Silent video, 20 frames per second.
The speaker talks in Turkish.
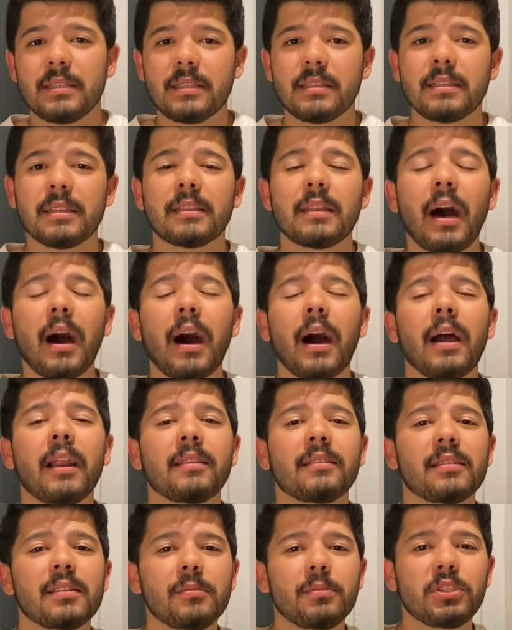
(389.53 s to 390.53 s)
siz de daha
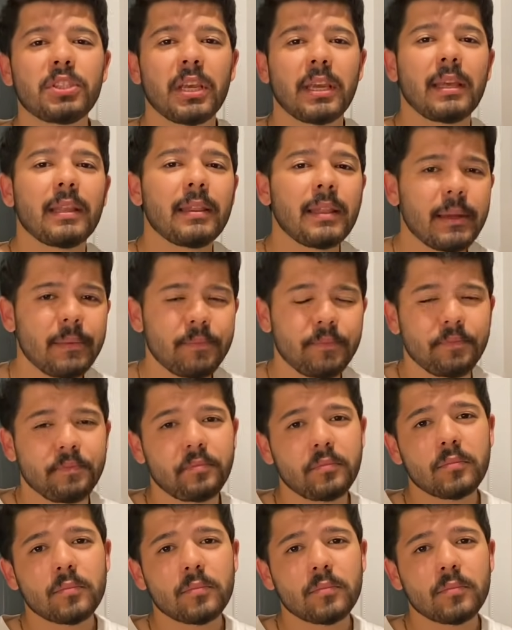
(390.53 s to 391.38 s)
ayrıntılı bir şekilde.